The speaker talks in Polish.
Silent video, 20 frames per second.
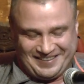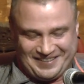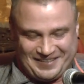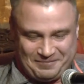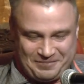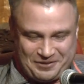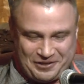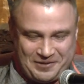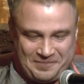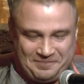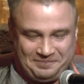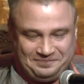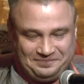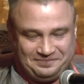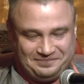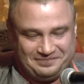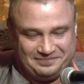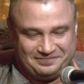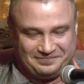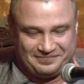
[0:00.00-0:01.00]
Dobrze.
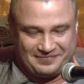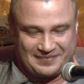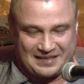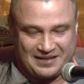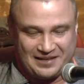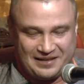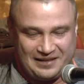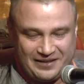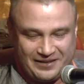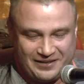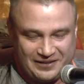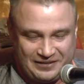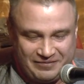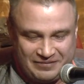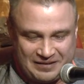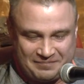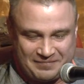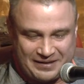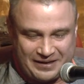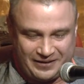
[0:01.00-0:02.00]

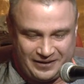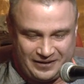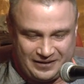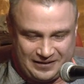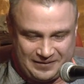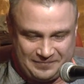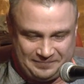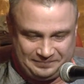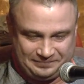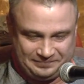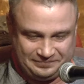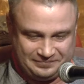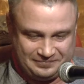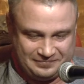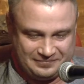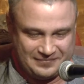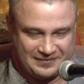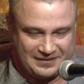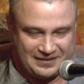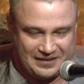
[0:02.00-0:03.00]
Lękliwa Majka.
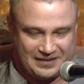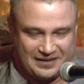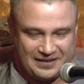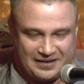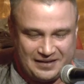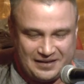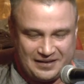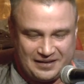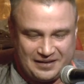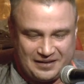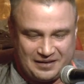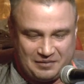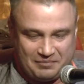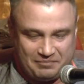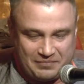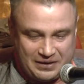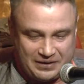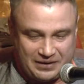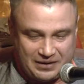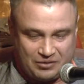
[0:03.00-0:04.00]

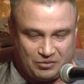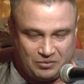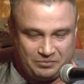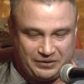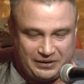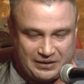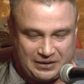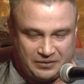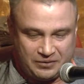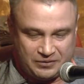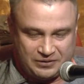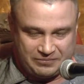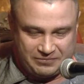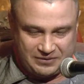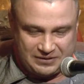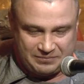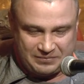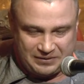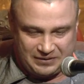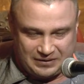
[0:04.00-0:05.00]
Maja omija nocą
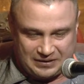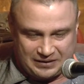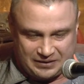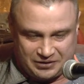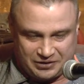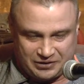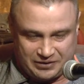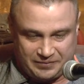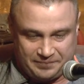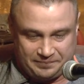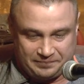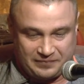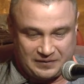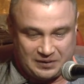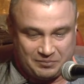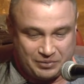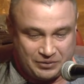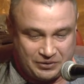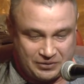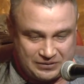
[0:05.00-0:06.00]
cmentarze,
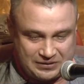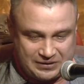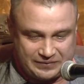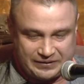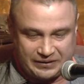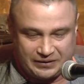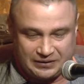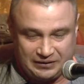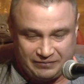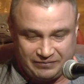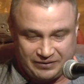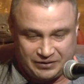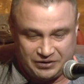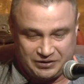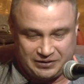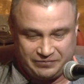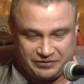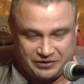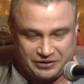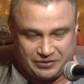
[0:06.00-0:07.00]
bo to strachliwe
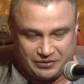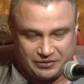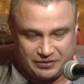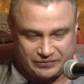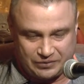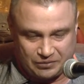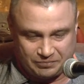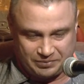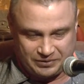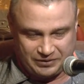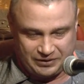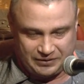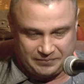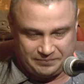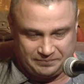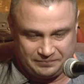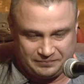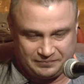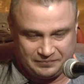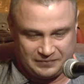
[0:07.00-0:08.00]
dziewczę okropnie.
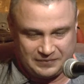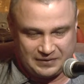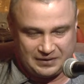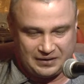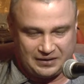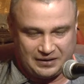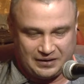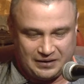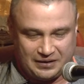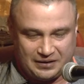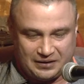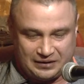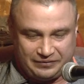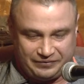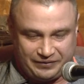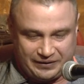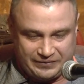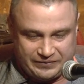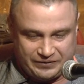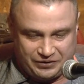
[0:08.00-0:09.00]

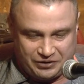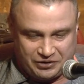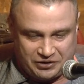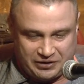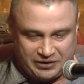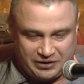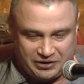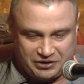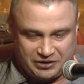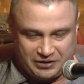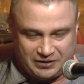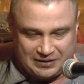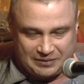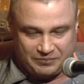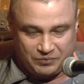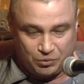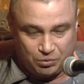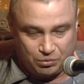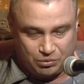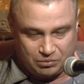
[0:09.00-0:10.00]
Twierdzi, że jej się
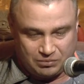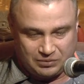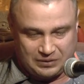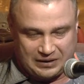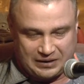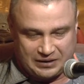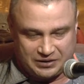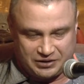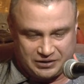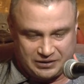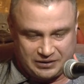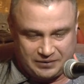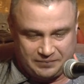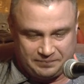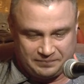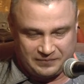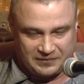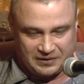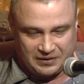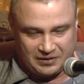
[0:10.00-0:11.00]
tam duch ukaże
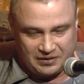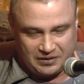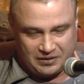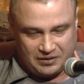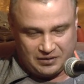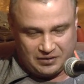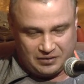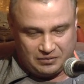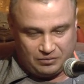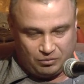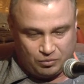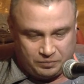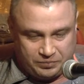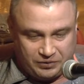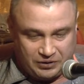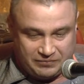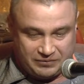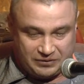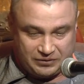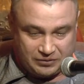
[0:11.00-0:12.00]
lub
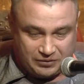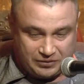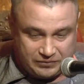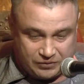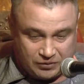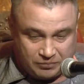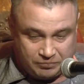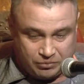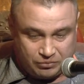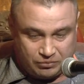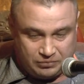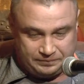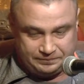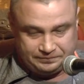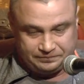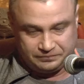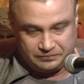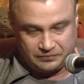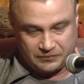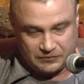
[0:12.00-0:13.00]
ją do grobu
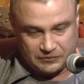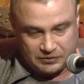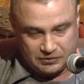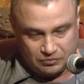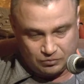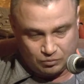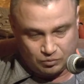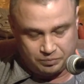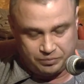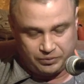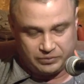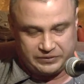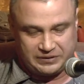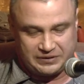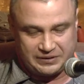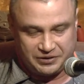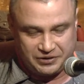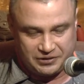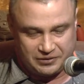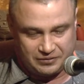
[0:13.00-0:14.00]
upiór
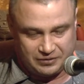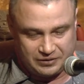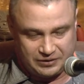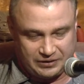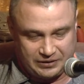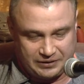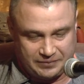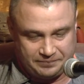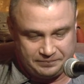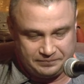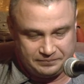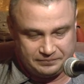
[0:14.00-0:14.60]
zaciągnie.